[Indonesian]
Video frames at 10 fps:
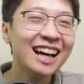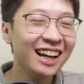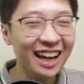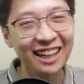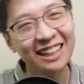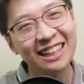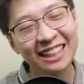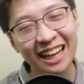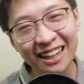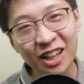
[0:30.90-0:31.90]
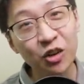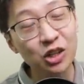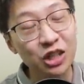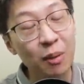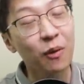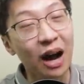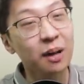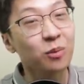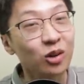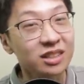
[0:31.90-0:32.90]
okay, karena gue juga mau
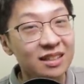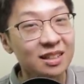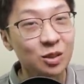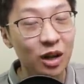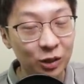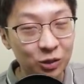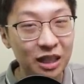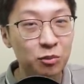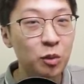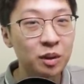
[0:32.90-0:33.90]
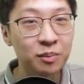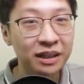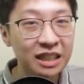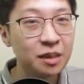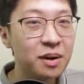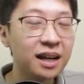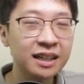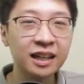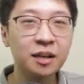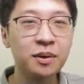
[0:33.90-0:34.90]
unboxing sesuatu dan mau berbagi
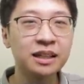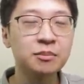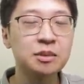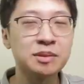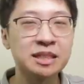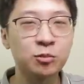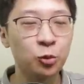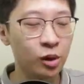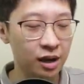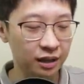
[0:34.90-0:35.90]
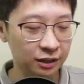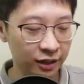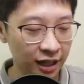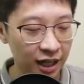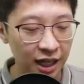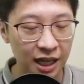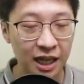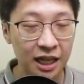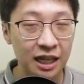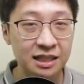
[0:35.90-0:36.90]
kebahagiaan kepada teman-teman semua gitu ya.
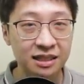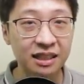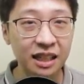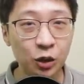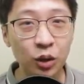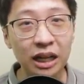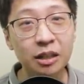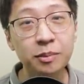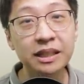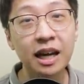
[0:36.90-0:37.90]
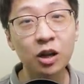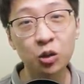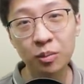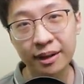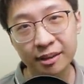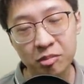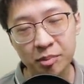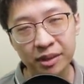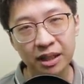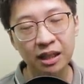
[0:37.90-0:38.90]
Ceritanya gue lagi pindahan rumah
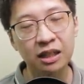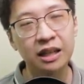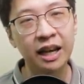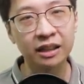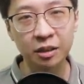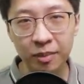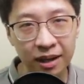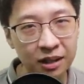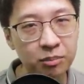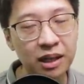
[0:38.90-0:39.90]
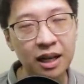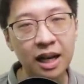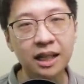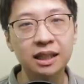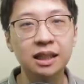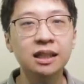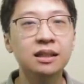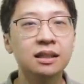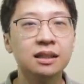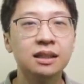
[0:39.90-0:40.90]
teman-teman ya, lagi hektik banget belakangan ini.